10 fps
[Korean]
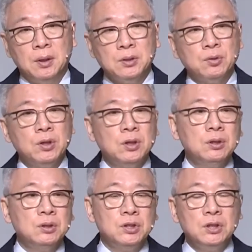그래서
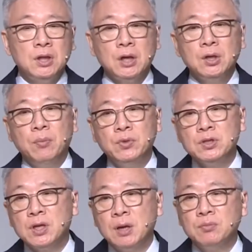우리는 신앙이
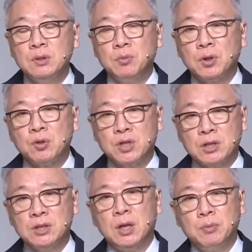없는 사람들보다도
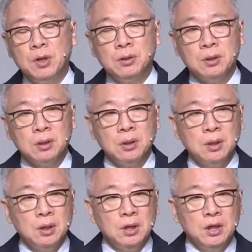자칫하면
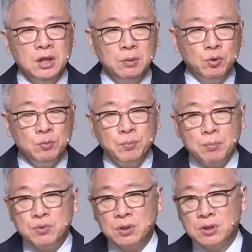
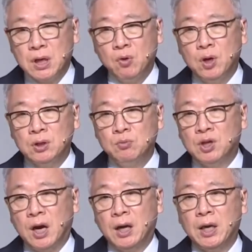이분법적 상호가 너무
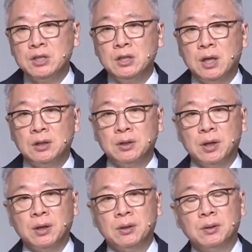강해진다는
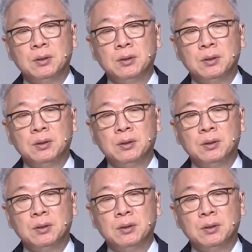거예요.